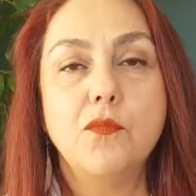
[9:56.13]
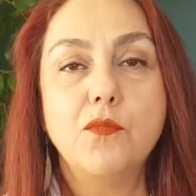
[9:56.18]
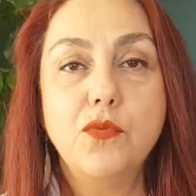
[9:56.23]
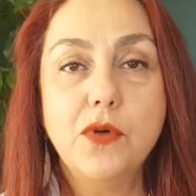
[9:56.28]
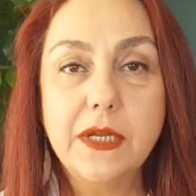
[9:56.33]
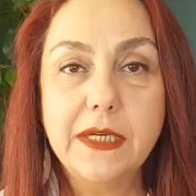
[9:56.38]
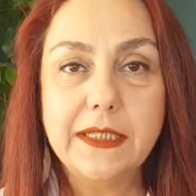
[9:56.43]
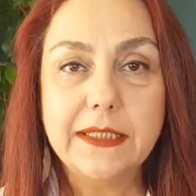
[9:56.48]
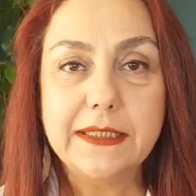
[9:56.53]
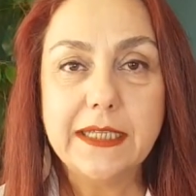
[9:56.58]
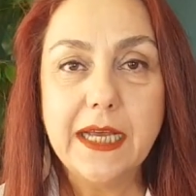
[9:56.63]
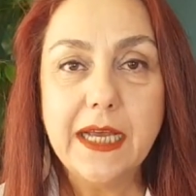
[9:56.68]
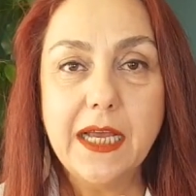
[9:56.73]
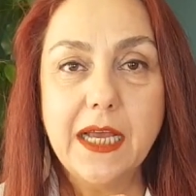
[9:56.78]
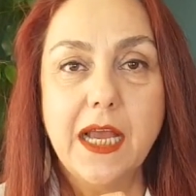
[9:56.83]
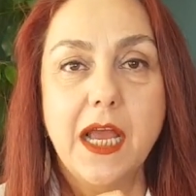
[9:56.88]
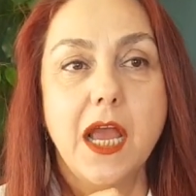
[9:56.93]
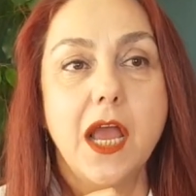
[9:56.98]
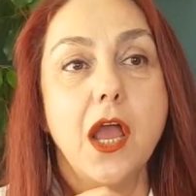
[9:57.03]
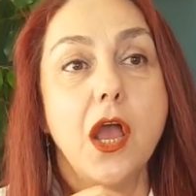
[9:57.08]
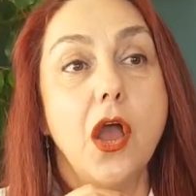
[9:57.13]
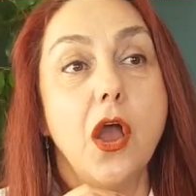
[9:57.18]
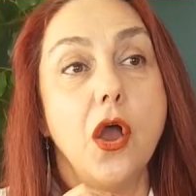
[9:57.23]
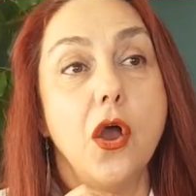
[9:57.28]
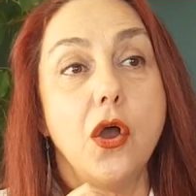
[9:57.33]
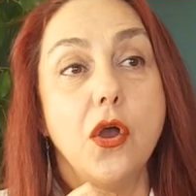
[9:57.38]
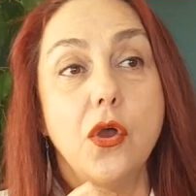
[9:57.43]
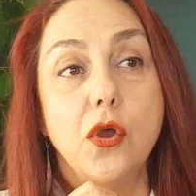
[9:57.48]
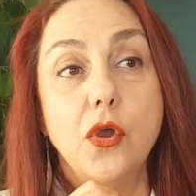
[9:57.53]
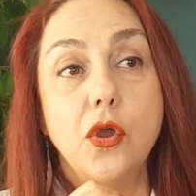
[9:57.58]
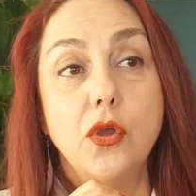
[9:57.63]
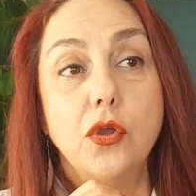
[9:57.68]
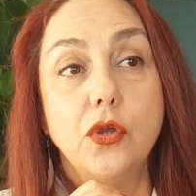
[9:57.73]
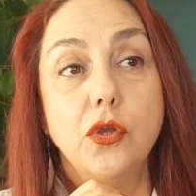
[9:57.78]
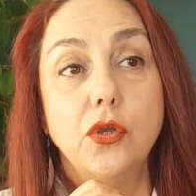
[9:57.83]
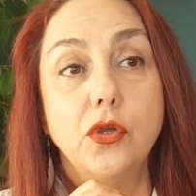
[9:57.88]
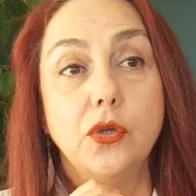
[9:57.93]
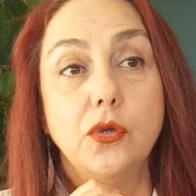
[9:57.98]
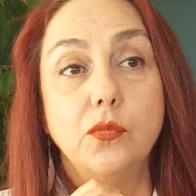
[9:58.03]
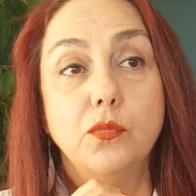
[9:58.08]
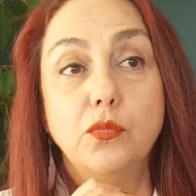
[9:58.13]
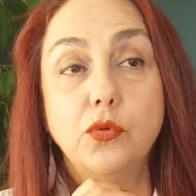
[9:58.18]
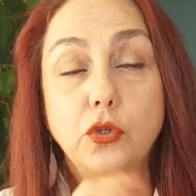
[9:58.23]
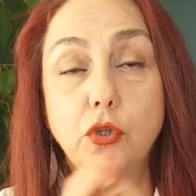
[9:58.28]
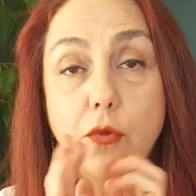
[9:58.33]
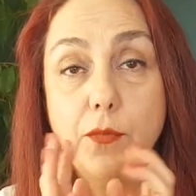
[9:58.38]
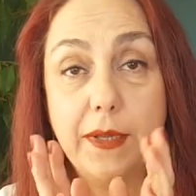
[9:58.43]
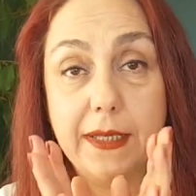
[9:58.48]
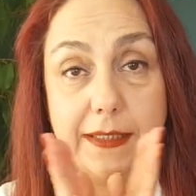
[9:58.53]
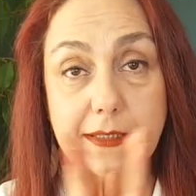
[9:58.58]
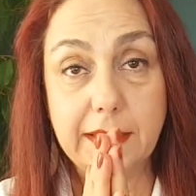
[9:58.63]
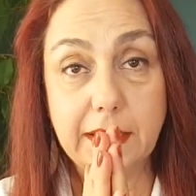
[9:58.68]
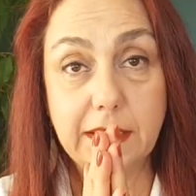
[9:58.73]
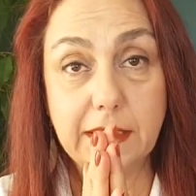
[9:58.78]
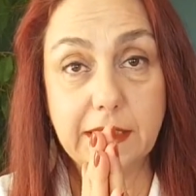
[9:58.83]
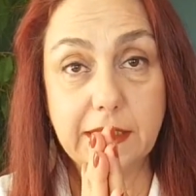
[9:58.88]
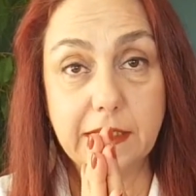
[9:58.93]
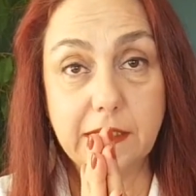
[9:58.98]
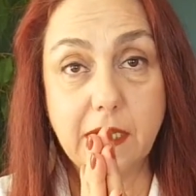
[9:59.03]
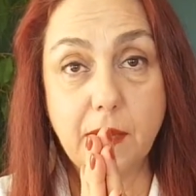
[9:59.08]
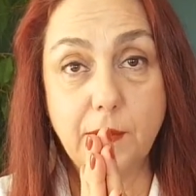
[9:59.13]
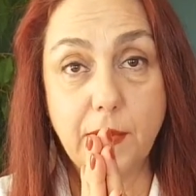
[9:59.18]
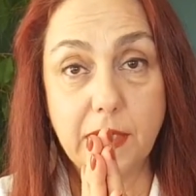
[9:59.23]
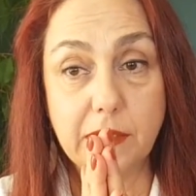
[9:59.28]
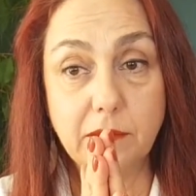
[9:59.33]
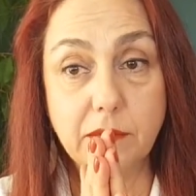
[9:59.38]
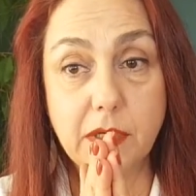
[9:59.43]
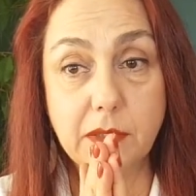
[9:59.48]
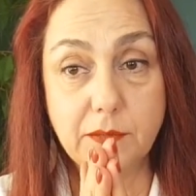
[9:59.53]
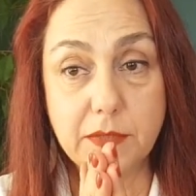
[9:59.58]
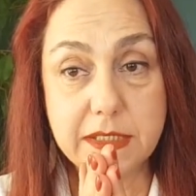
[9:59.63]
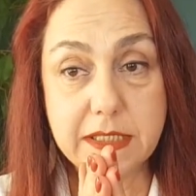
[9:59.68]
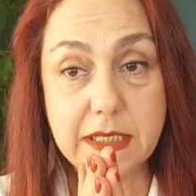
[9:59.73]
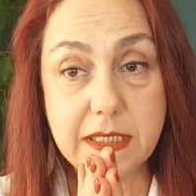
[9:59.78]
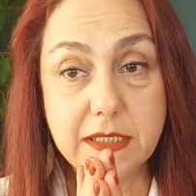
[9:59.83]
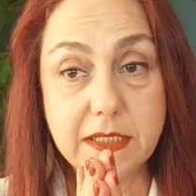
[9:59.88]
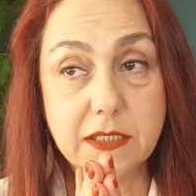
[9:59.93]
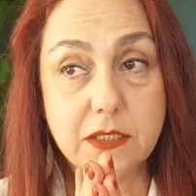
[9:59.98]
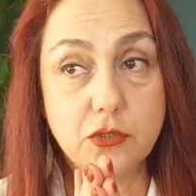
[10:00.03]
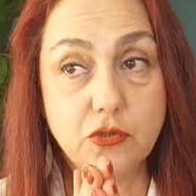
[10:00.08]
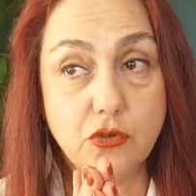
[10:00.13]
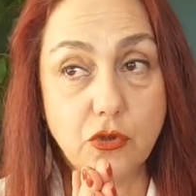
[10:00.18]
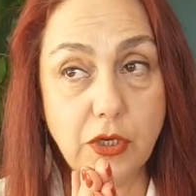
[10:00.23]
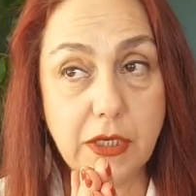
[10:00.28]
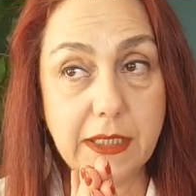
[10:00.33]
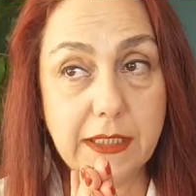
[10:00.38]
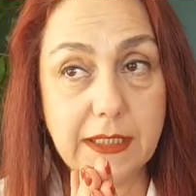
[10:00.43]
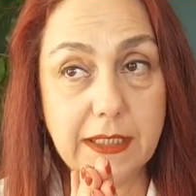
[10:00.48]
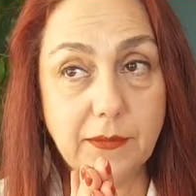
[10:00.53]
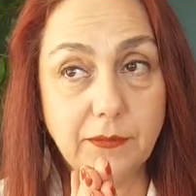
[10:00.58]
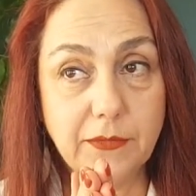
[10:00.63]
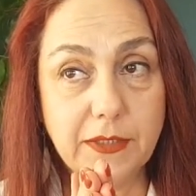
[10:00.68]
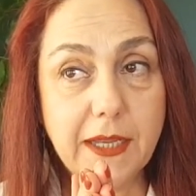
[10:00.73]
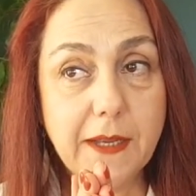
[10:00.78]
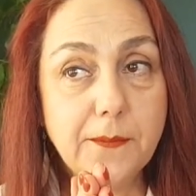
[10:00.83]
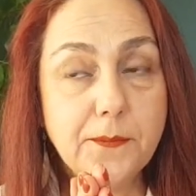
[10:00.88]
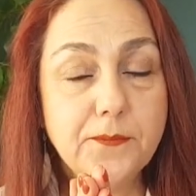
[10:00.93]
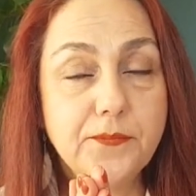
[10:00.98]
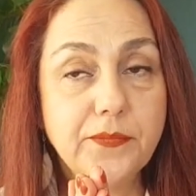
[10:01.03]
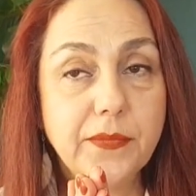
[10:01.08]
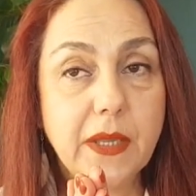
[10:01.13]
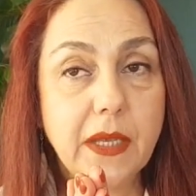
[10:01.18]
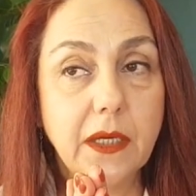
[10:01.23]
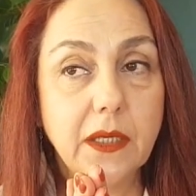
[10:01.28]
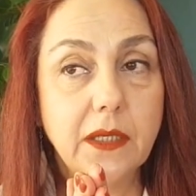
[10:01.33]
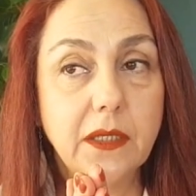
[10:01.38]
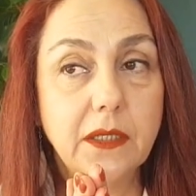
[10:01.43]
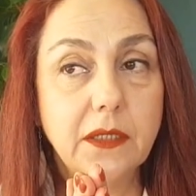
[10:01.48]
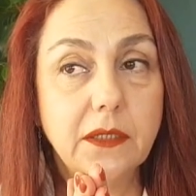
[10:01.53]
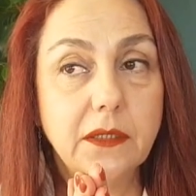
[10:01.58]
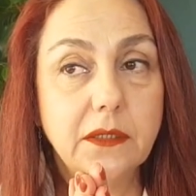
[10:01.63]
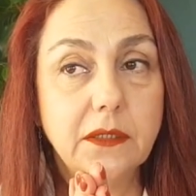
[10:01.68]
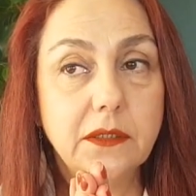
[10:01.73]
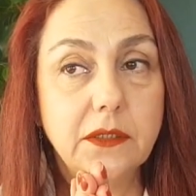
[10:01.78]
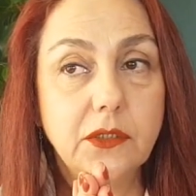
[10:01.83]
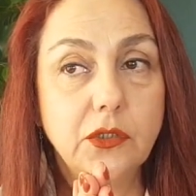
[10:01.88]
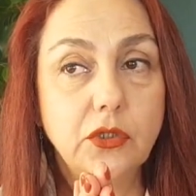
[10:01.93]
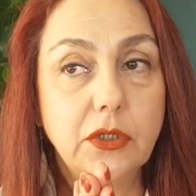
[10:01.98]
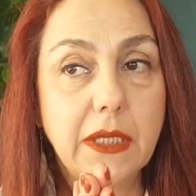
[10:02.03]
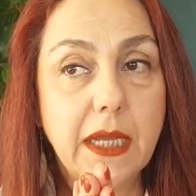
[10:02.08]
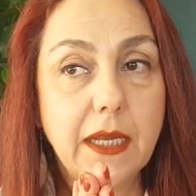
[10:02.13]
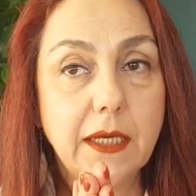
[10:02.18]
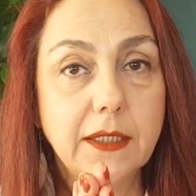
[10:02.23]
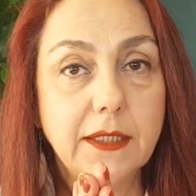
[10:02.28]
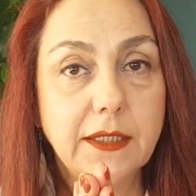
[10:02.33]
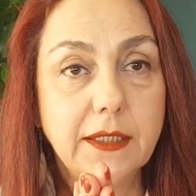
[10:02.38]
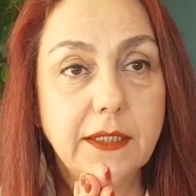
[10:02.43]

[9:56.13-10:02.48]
Bu arada e, bu göbek deliği kapatmak meselesini söylediğimde e, diyorlar